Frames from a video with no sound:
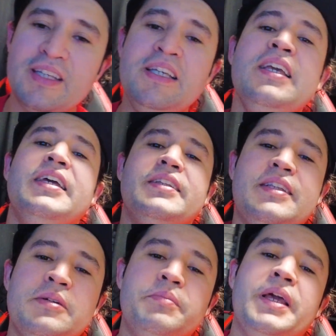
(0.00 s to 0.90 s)
E
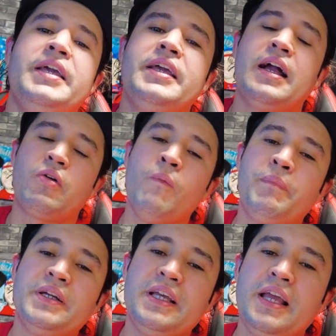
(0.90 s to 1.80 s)
também
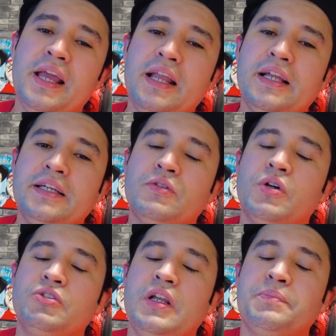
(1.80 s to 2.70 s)
acompanhei ele aí
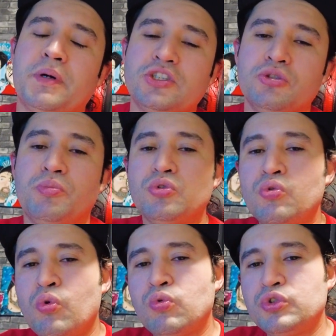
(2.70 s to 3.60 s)
quando ele participou
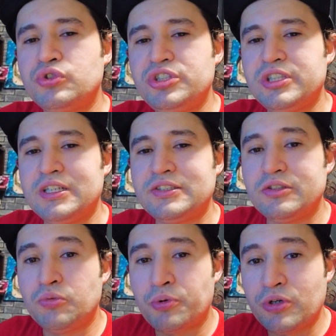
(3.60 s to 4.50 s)
do concurso de dança
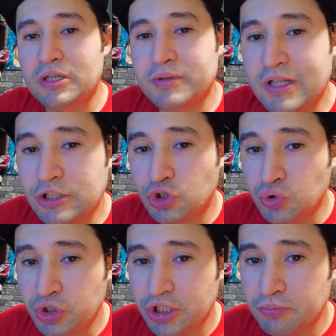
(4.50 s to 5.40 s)
no programa da
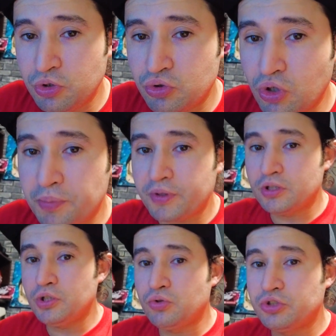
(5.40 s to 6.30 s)
Xuxa, muito top,
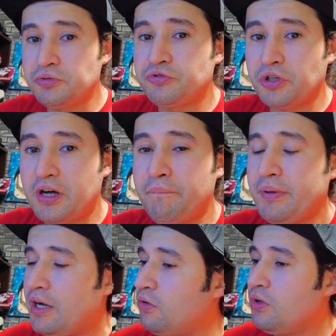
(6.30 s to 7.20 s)
inclusive foi
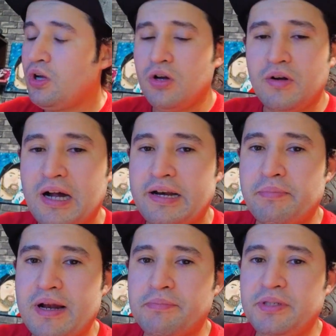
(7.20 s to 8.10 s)
campeão, cara
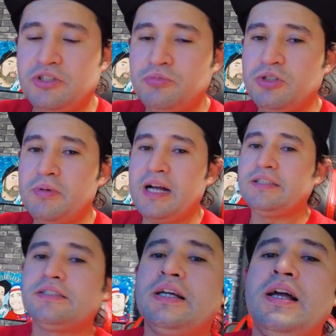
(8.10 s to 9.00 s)
brabíssimo
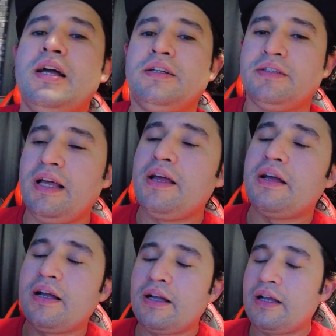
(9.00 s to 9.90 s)
demais, né?
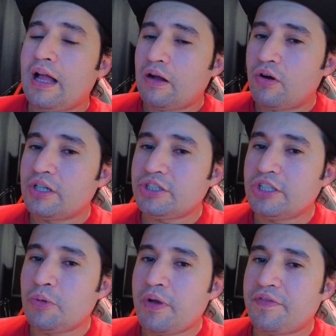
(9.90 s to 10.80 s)
agora acho que já
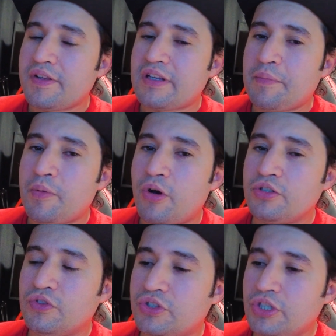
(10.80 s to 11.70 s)
deu para refrescar a memória
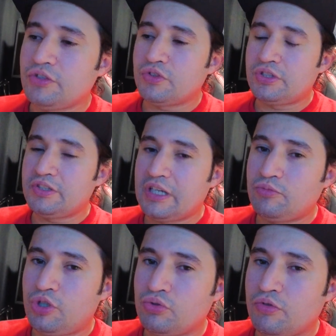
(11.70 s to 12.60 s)
de vocês, vocês sabem
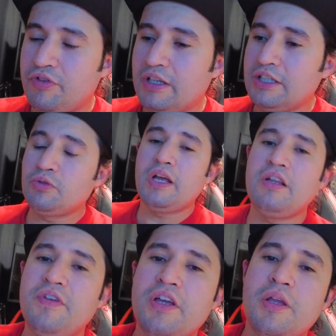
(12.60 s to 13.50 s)
do que eu estou falando.
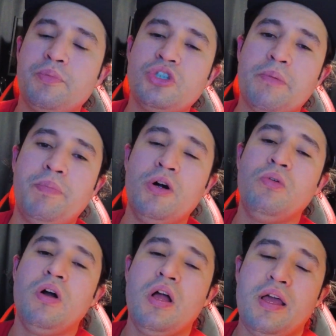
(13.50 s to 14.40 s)
Ele veio aqui para o
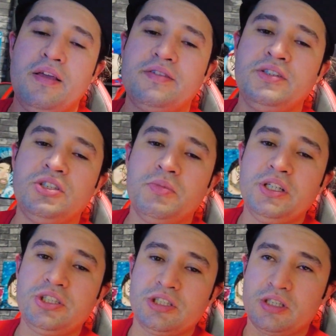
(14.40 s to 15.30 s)
Japão
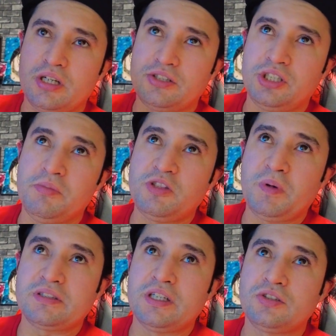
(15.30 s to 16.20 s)
recentemente, acho que mês
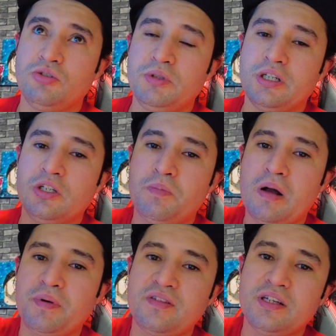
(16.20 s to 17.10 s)
passado, se eu não me engano, para
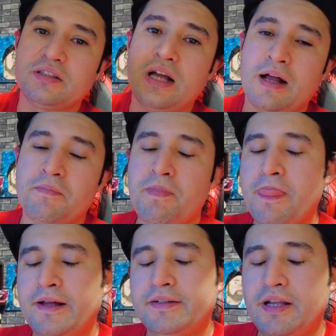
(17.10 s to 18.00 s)
apresentar
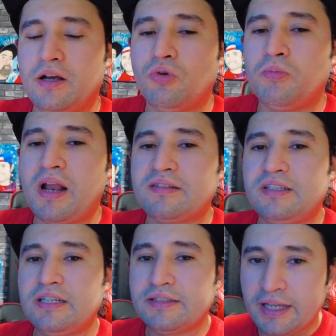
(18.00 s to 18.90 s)
né, o
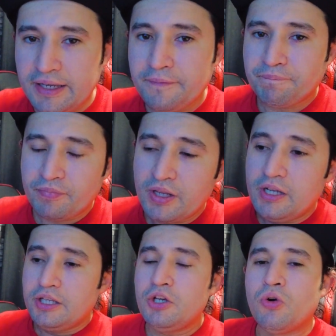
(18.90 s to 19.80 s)
Brazilian Day.
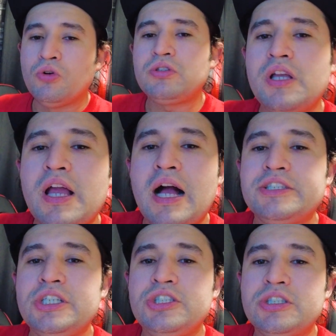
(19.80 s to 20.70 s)
E ontem a
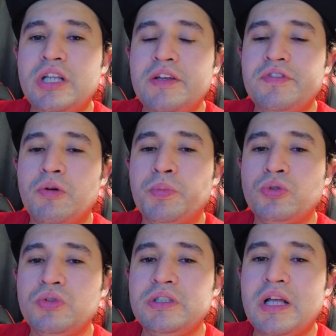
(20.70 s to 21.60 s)
gente teve a
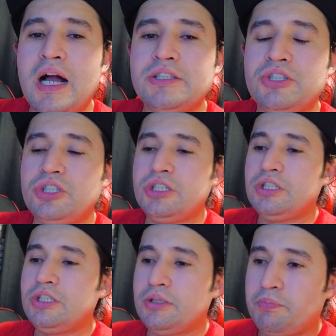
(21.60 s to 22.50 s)
oportunidade
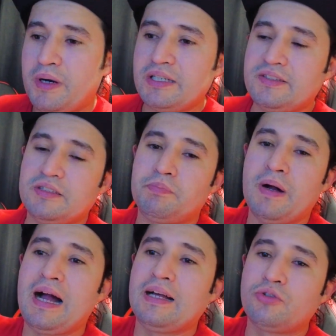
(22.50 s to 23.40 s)
de
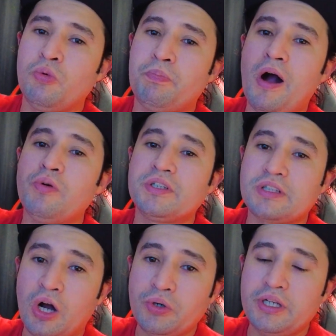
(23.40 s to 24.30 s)
participar de um Power
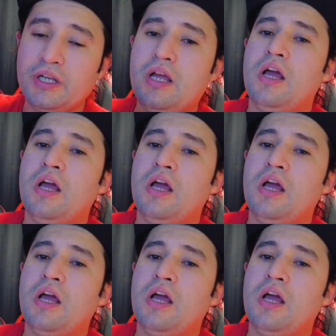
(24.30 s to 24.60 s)
Talk,